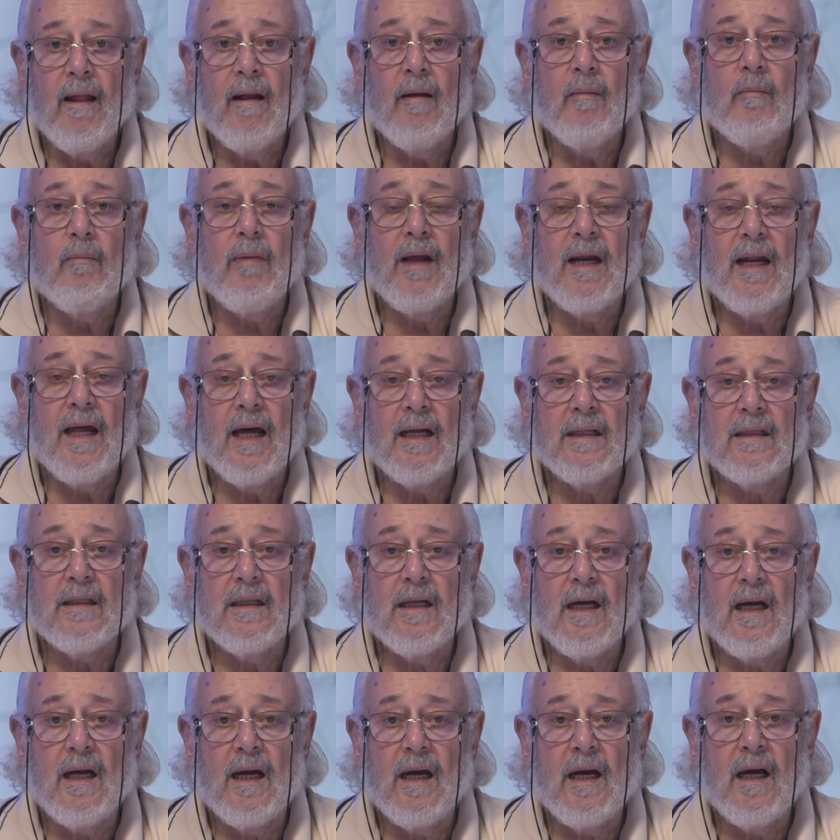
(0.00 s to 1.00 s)
بل
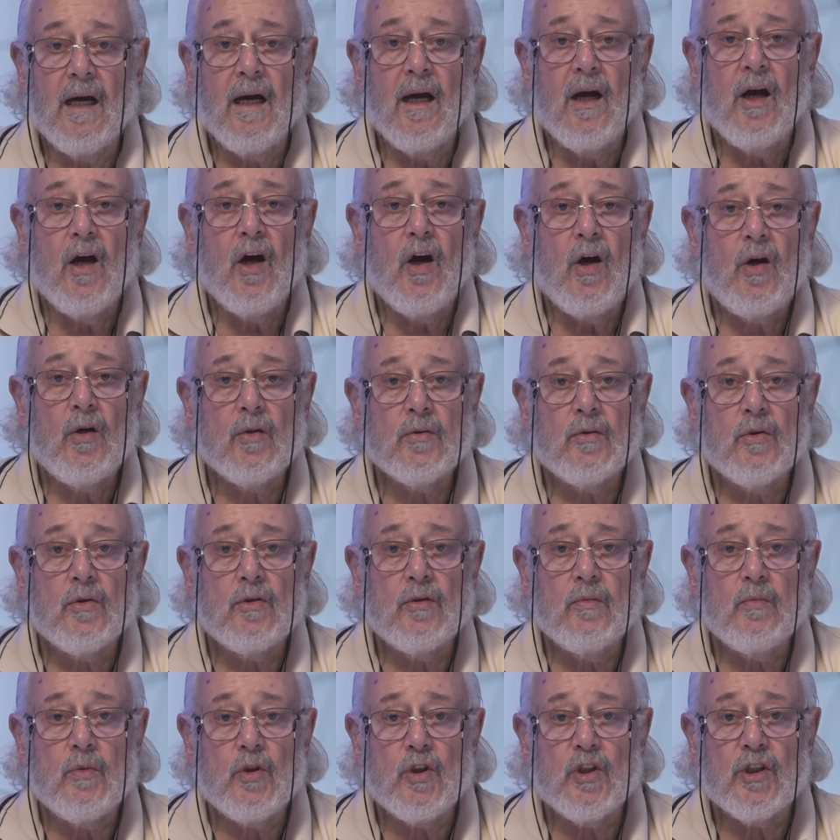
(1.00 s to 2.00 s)
عندها
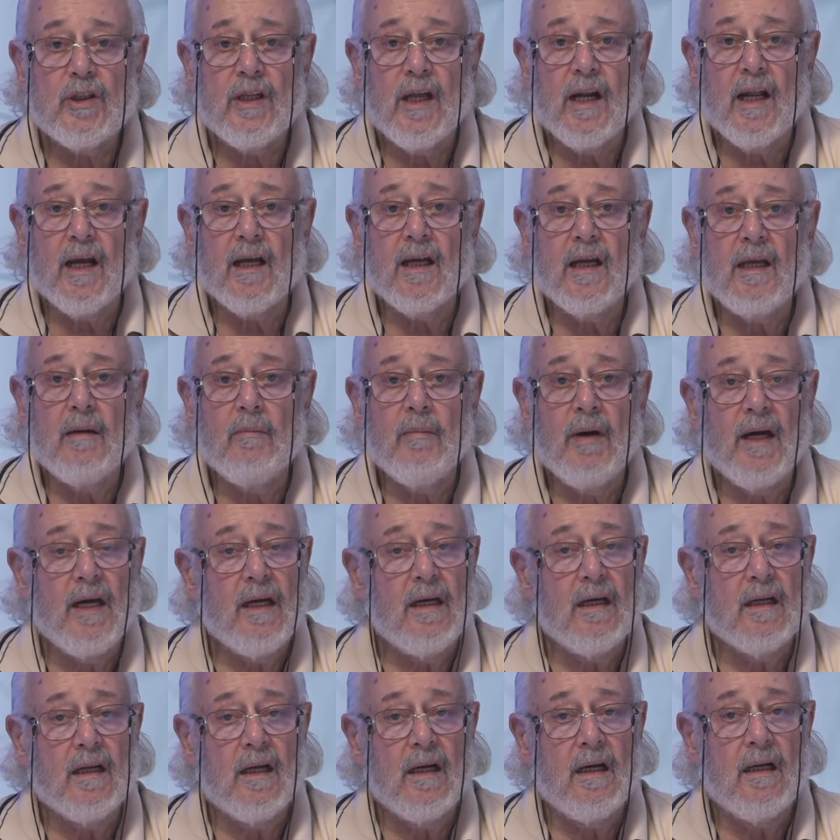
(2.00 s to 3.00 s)
حدود مشتركة مع
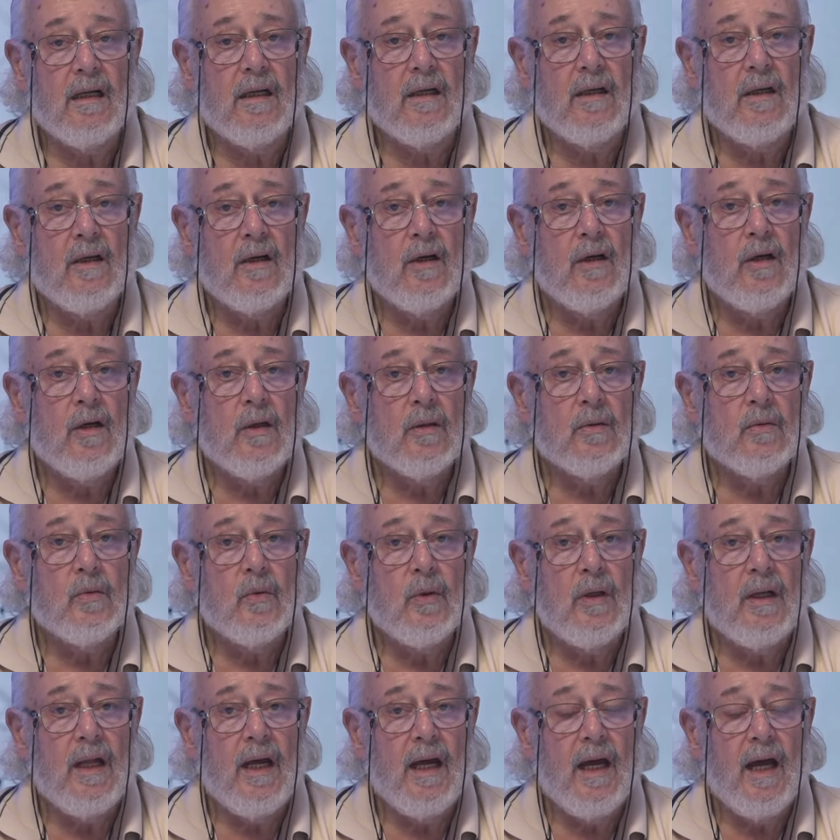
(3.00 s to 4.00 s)
إيران
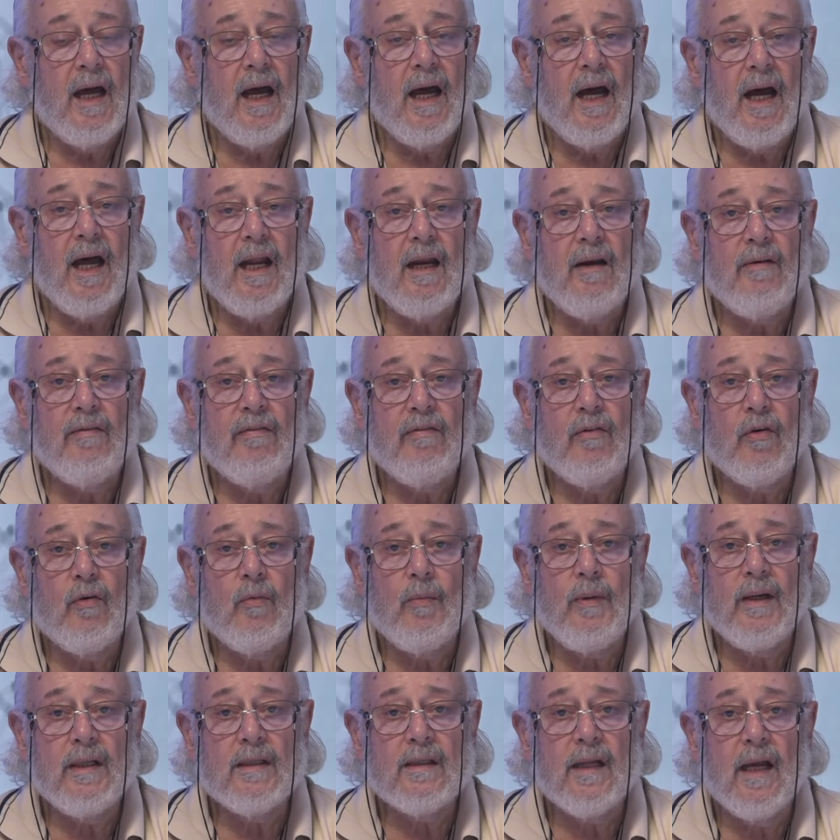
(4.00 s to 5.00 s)
طولها
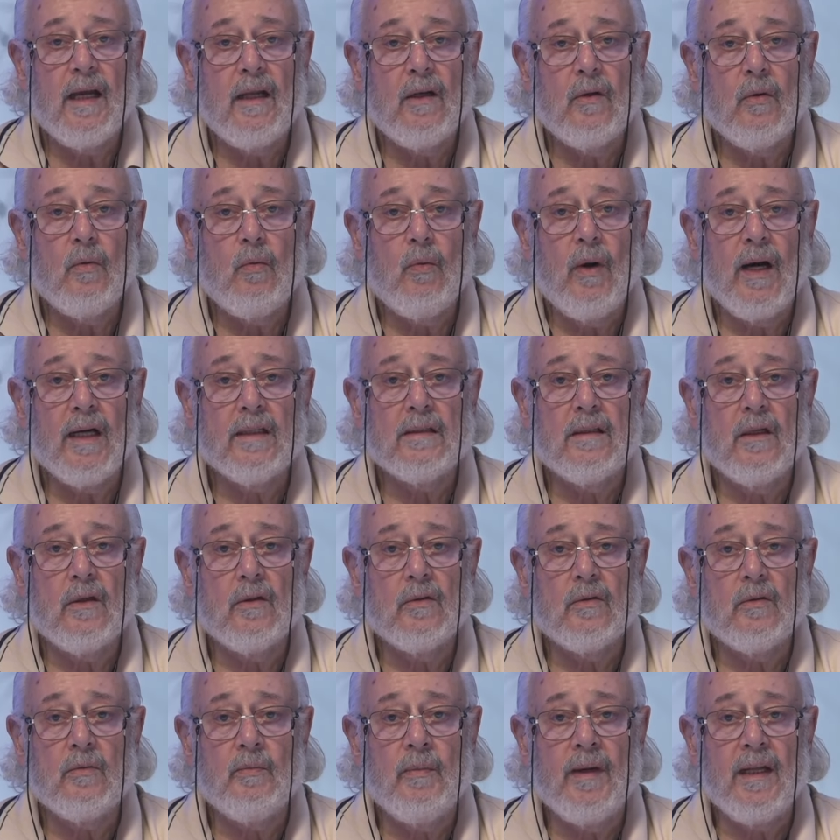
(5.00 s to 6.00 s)

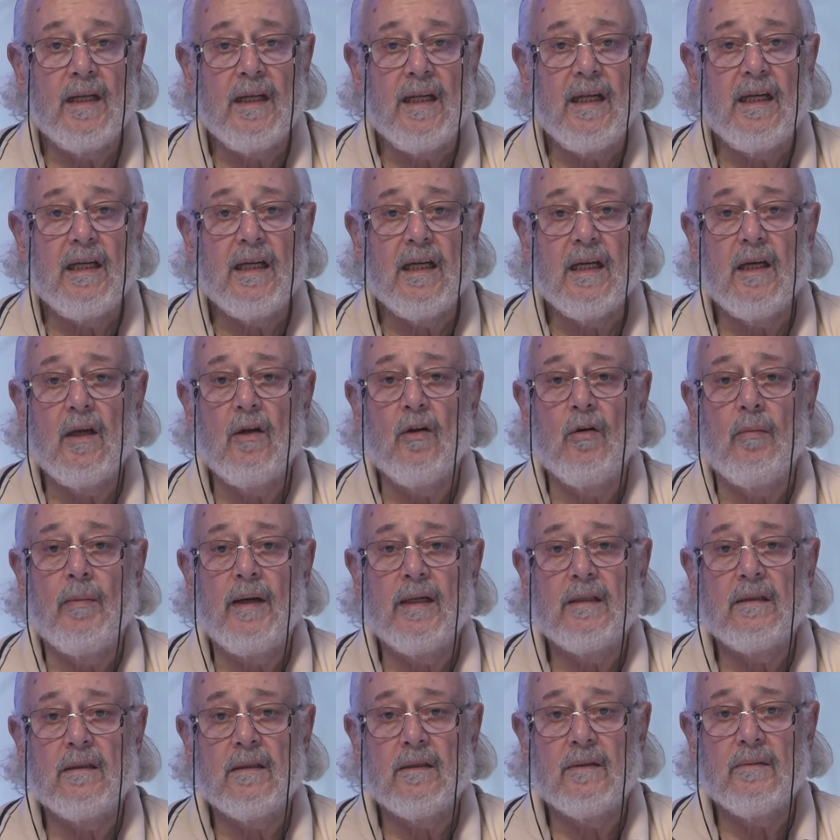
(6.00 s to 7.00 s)
1281
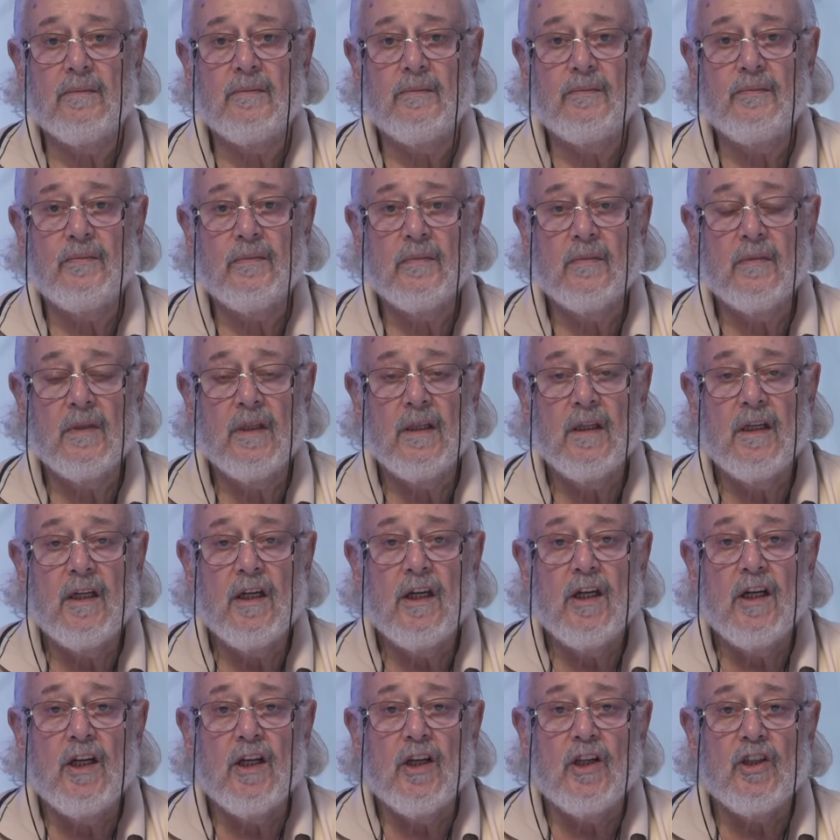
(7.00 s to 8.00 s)
كيلومتر
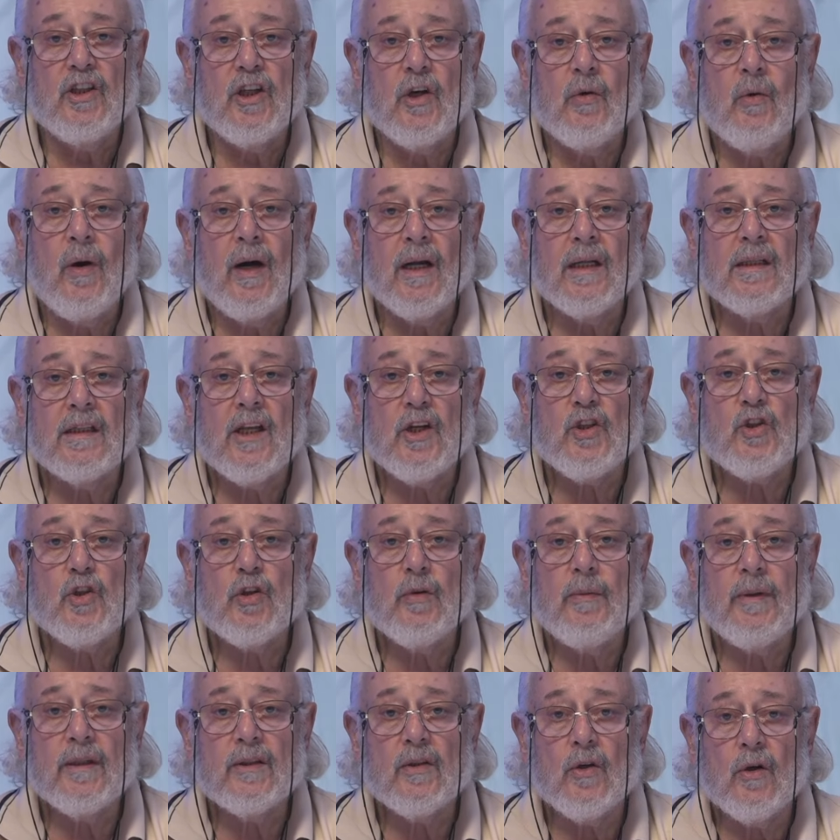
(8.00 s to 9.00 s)
جوهر
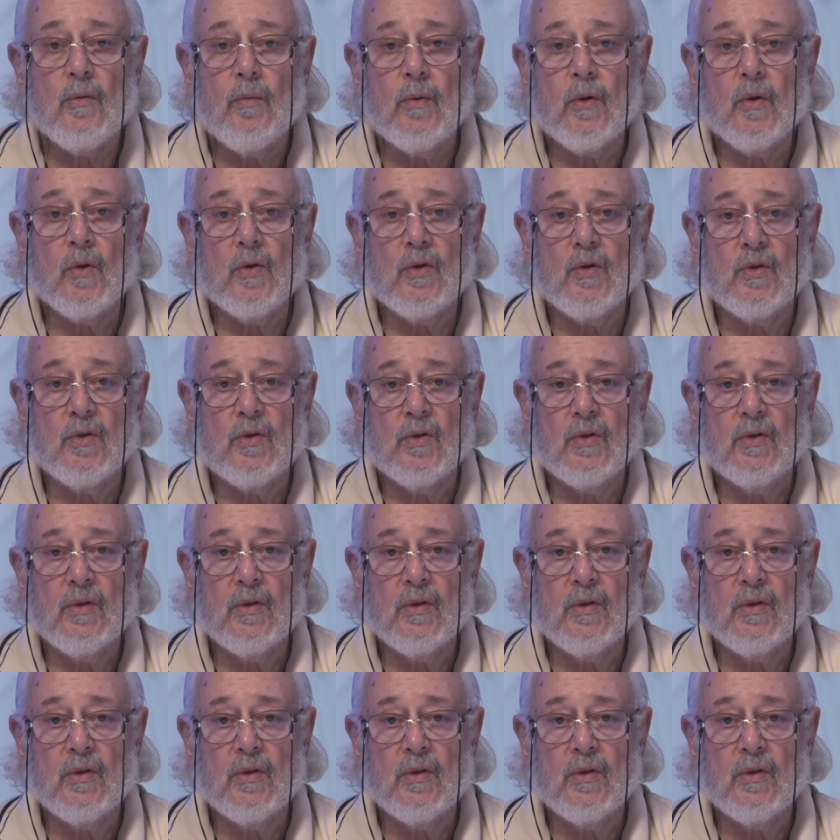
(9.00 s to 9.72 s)
تجربة قبرص